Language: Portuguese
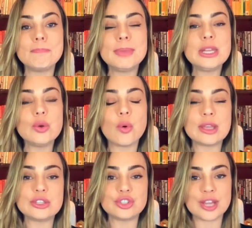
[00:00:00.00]

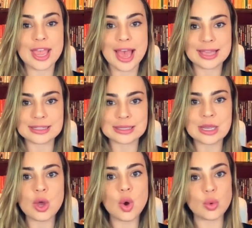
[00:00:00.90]
bilhões de reais,
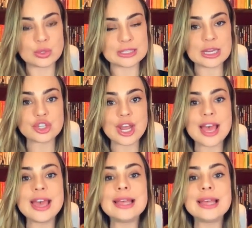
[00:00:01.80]
ou seja,